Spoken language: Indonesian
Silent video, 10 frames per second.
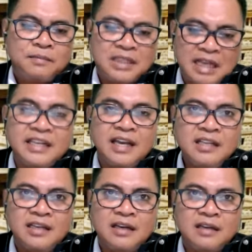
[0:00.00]

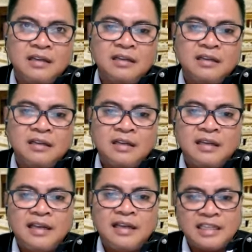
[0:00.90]
Pertanyaannya,
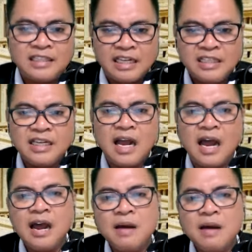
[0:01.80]
esensi
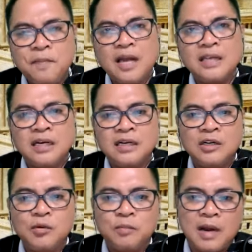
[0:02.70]
apa yang
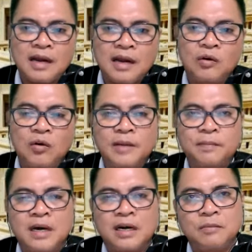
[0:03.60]
dilupakan oleh
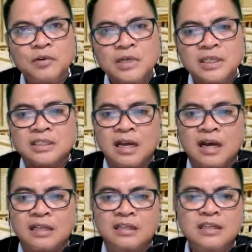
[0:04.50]
para murid
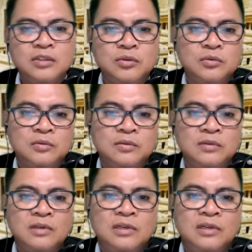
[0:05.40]
saat itu?
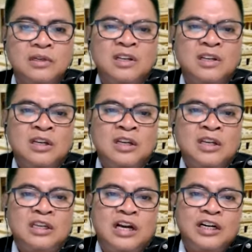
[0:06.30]

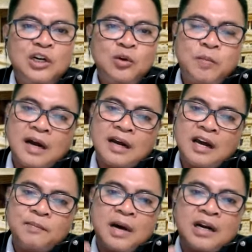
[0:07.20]
Yang
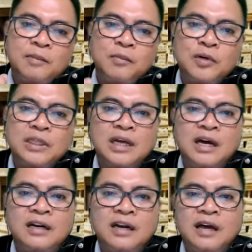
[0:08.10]
dilupakan para murid
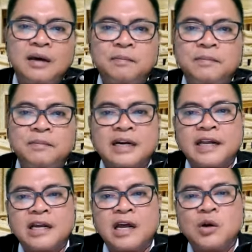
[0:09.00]
adalah
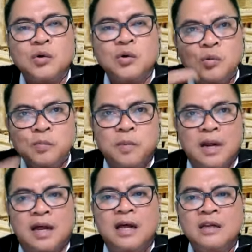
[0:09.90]
mereka
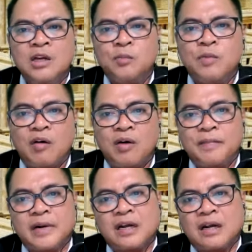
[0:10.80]
lupa
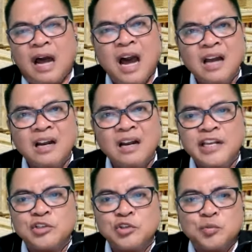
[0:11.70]
bahwa perkara
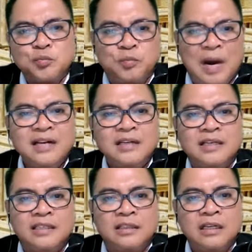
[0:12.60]
Yesus
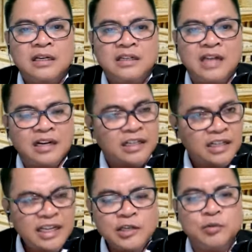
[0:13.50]
bangkit dan
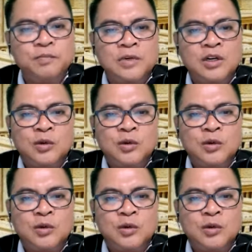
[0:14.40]
hidup